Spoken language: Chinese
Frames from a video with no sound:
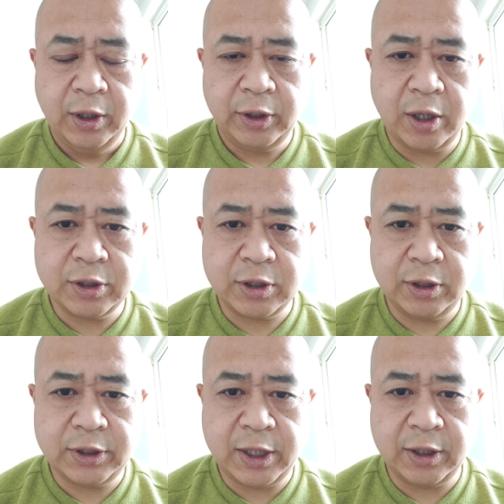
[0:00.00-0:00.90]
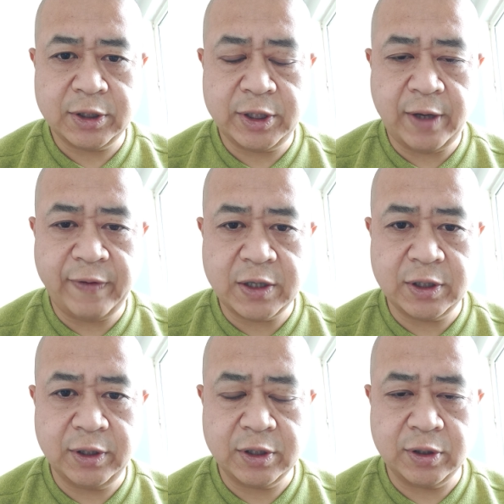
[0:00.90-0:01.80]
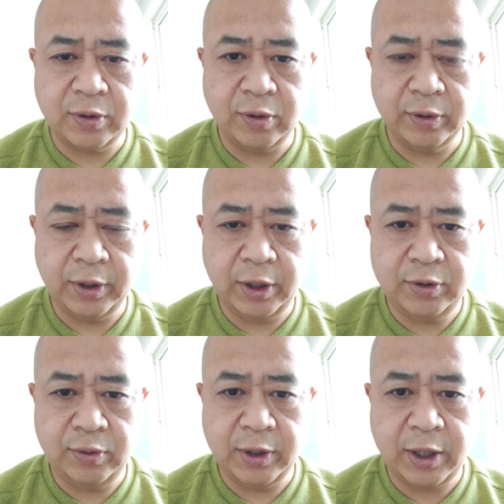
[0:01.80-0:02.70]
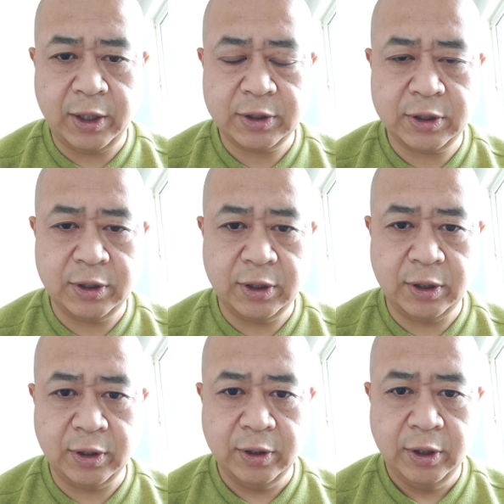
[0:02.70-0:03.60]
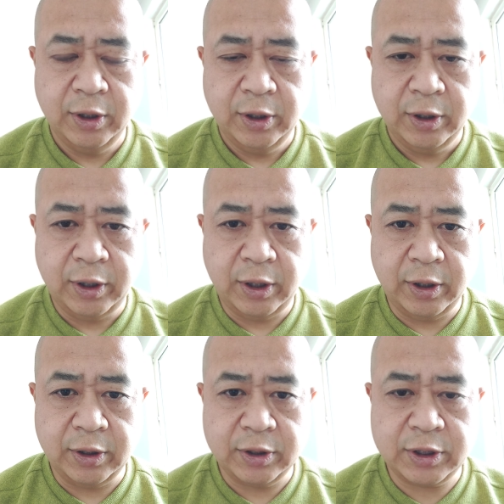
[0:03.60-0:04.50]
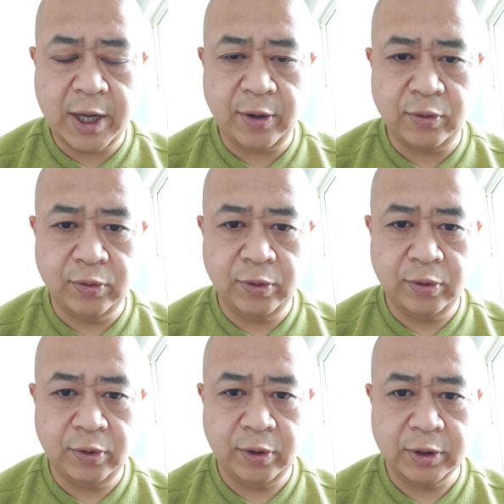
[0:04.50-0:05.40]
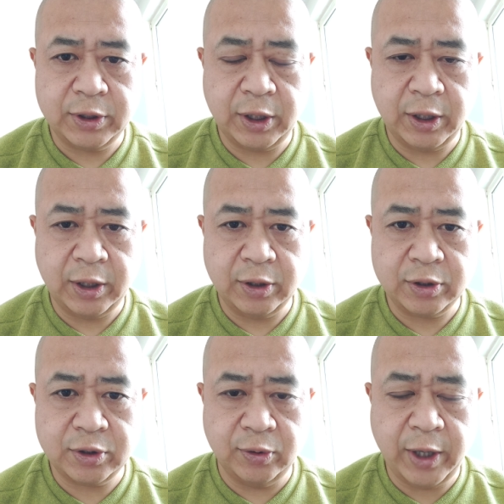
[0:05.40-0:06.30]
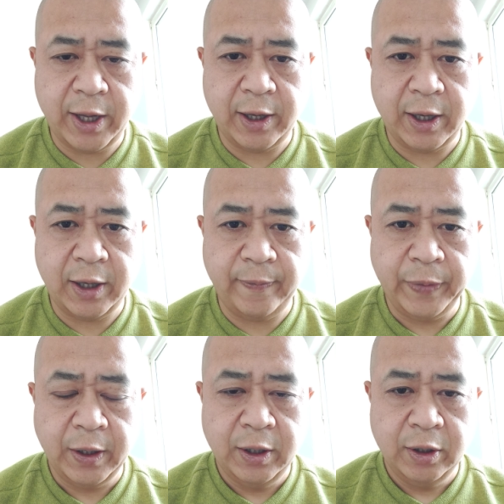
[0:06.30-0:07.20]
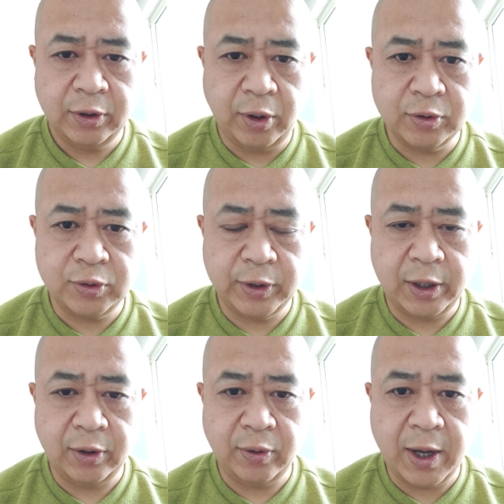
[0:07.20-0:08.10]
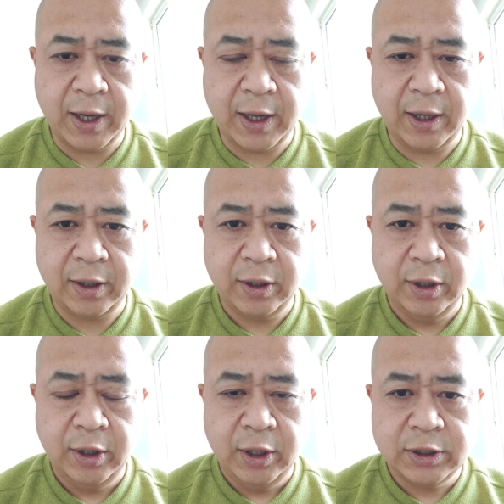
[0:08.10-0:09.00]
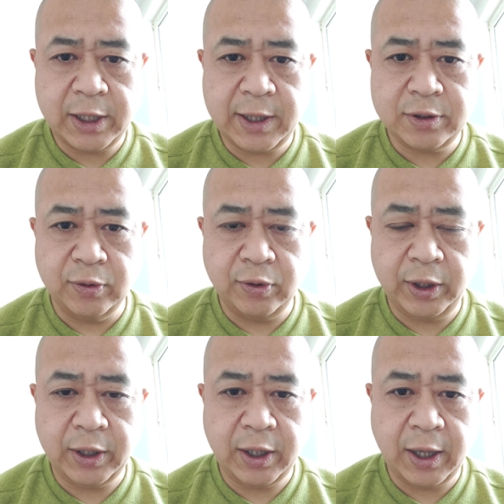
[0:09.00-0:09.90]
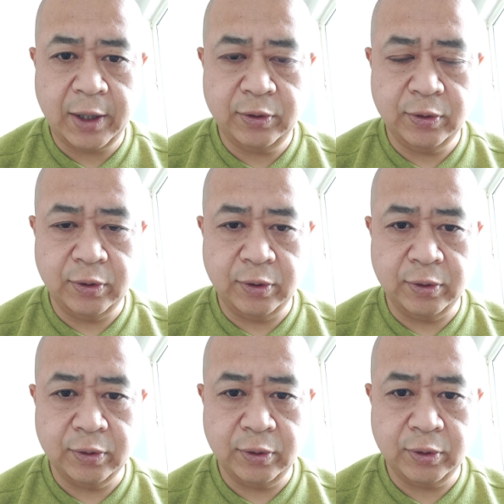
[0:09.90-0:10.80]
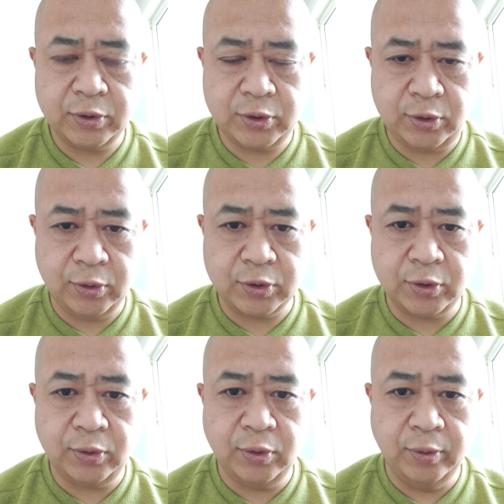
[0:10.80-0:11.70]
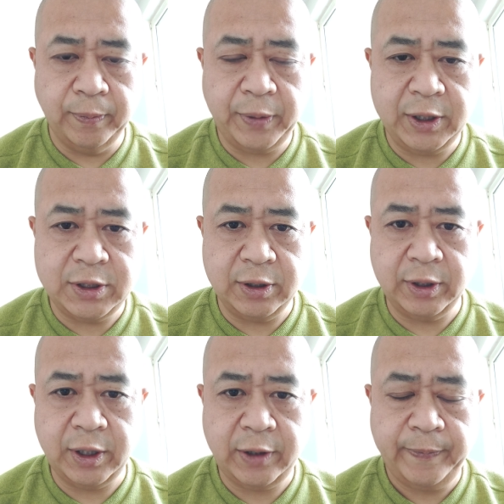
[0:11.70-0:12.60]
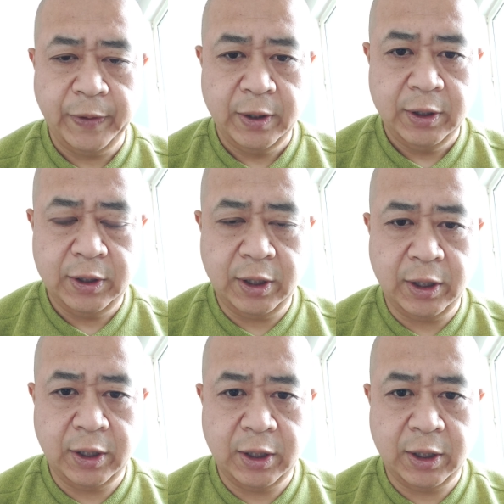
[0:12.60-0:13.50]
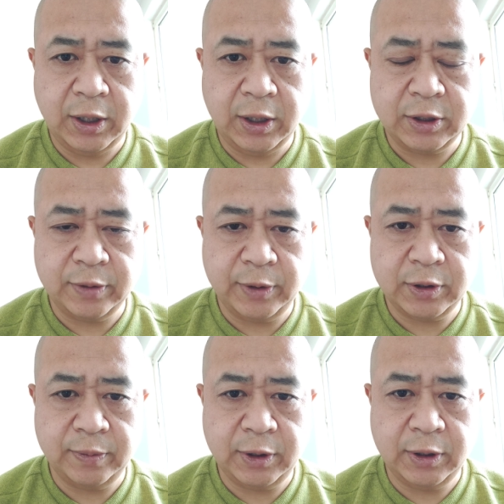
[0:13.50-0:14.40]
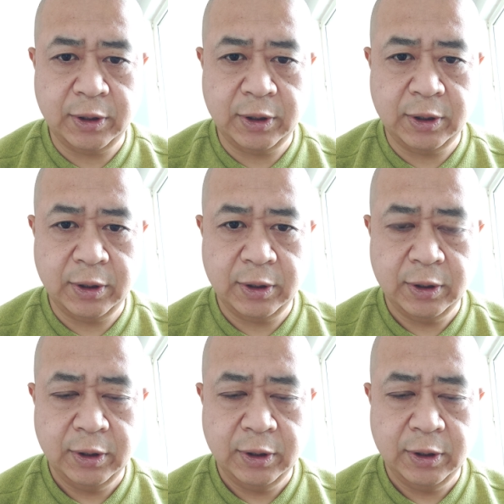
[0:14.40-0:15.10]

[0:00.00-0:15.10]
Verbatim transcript: 当时在这个事件发生的时候，那个女的是，呃，山呼这个受害啊，到处的乱喊。参加酒会的还有具有中共背景的一个什么什么，